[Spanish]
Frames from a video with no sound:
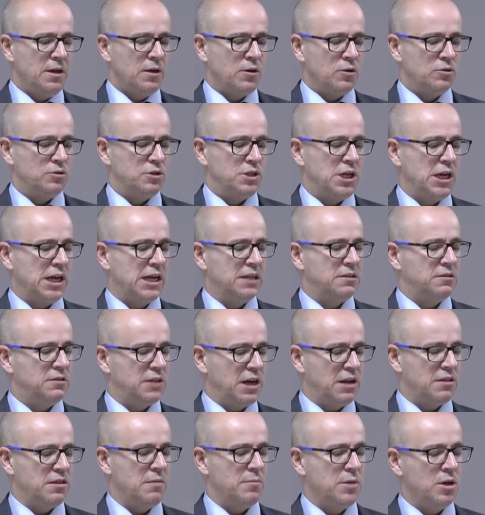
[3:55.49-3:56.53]
consigue
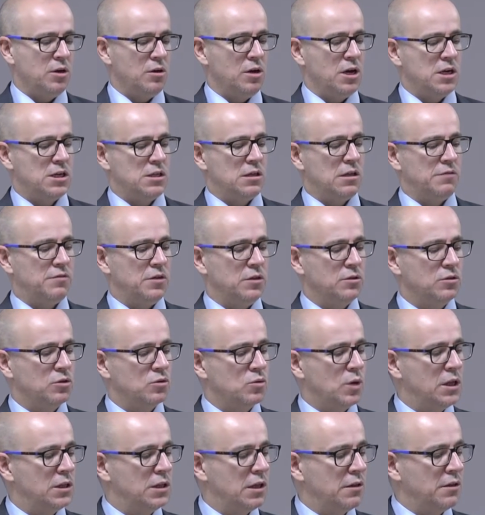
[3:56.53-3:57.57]

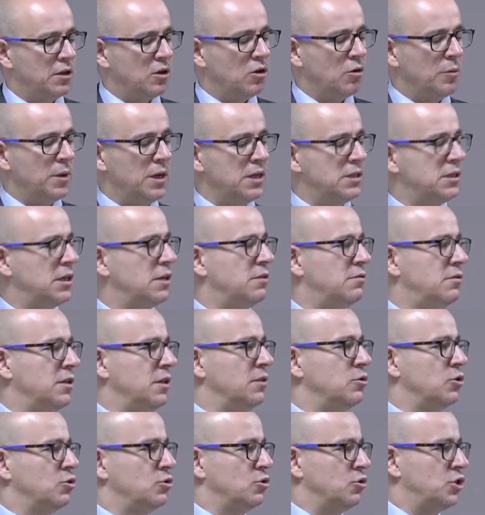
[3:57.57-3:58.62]

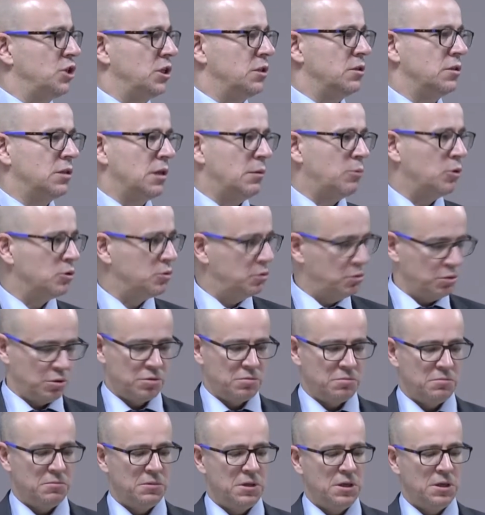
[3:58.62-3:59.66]
13.745.680 votos,